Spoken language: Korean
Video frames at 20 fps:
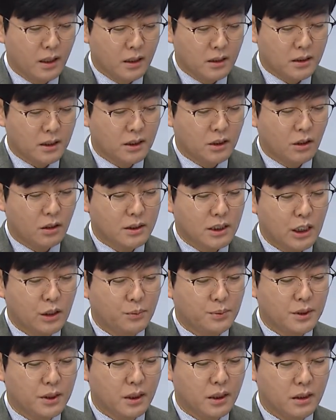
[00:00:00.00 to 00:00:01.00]
지역
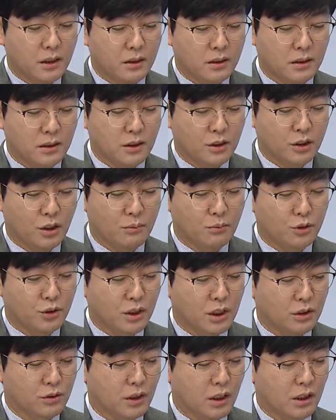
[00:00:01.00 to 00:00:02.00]
산업체는 전문
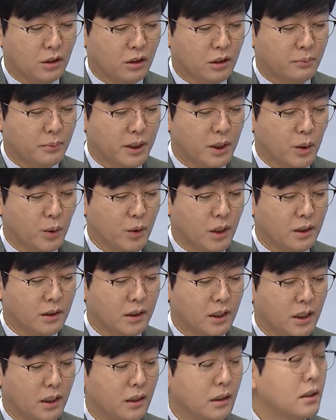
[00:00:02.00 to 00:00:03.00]
기술 인력을 필요로
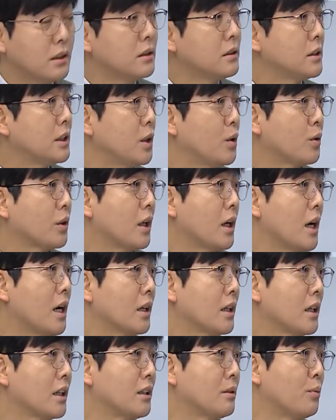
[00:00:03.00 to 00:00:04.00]
하는데 채용의
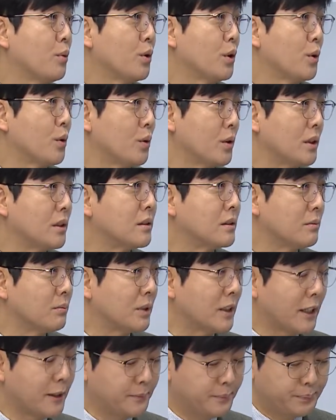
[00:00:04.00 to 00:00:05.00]
한계를 보이고
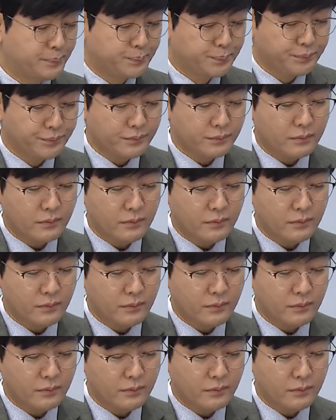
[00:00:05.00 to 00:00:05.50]
있습니다. 네.